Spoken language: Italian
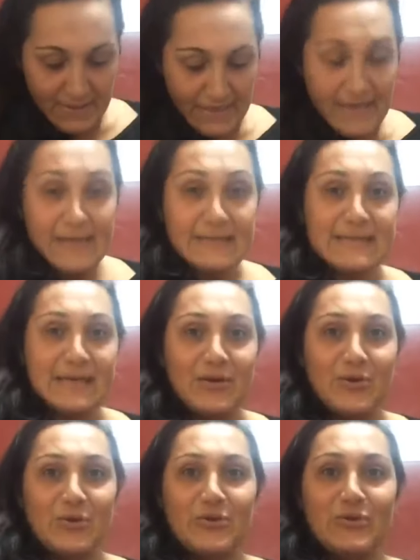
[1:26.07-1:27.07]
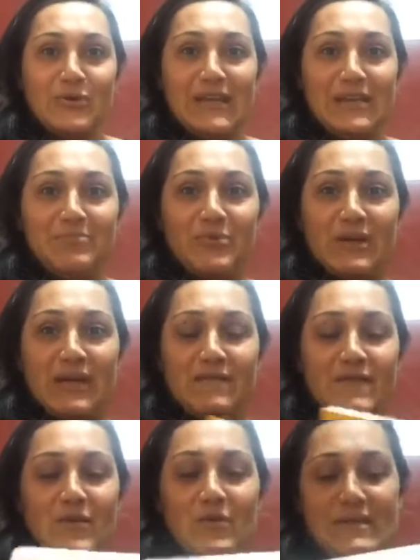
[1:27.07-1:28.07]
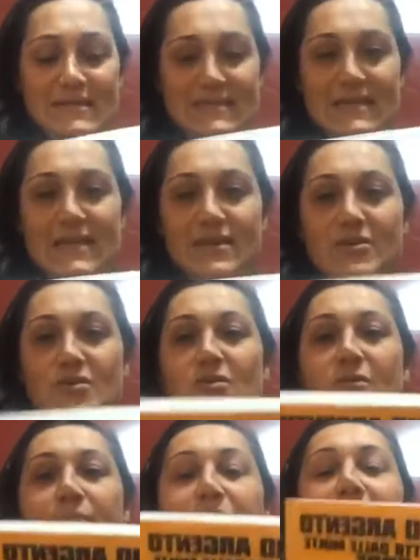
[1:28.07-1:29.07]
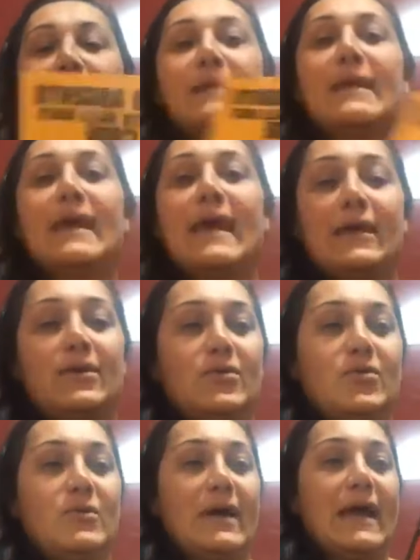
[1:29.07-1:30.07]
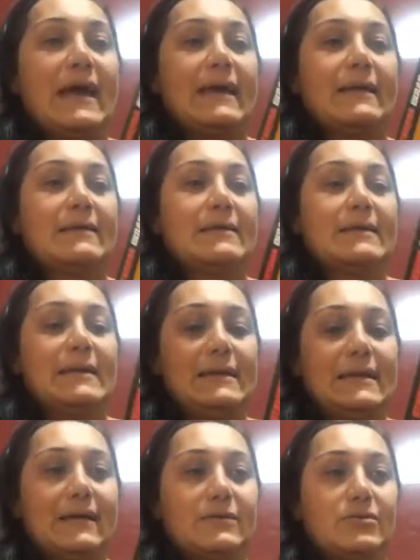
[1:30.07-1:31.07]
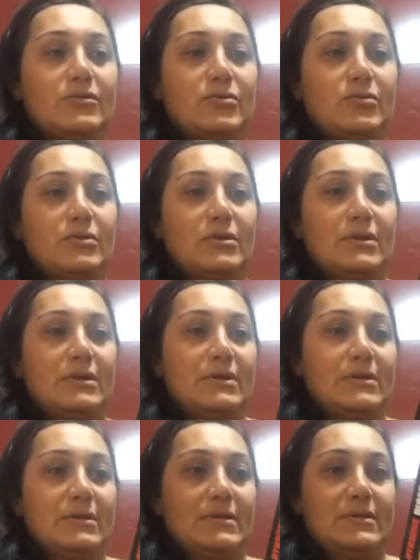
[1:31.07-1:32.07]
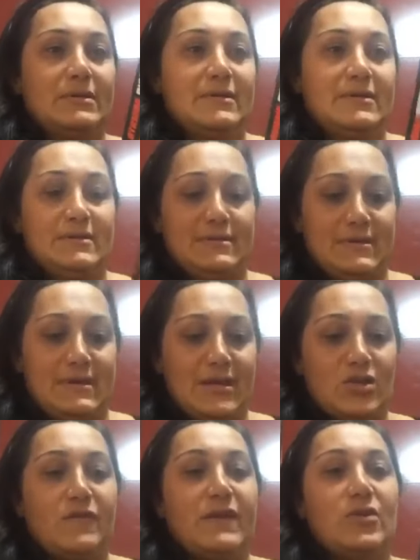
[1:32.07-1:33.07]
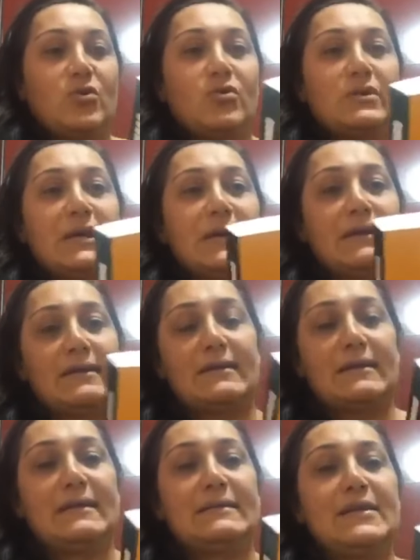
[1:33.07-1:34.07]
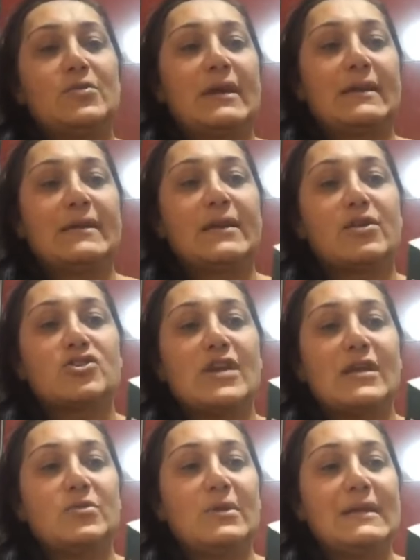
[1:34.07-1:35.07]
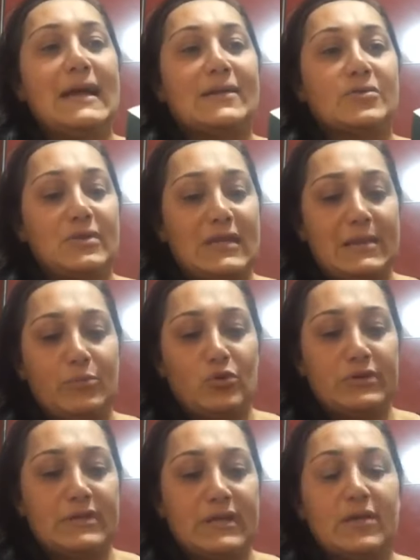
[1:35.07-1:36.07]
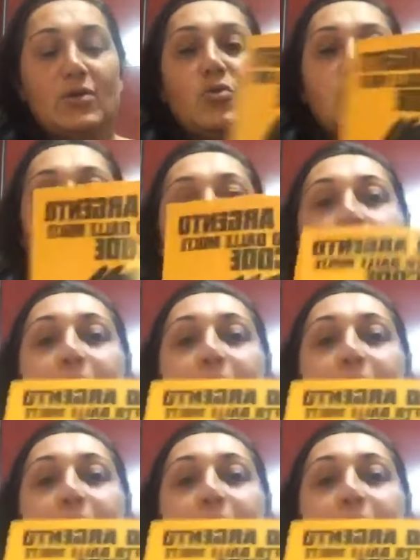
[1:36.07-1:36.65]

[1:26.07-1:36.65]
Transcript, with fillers: il secondo libro che vi consiglio, ecco, è Il gatto a nove code. Il titolo è Dere Argento e il gatto dalle molte code.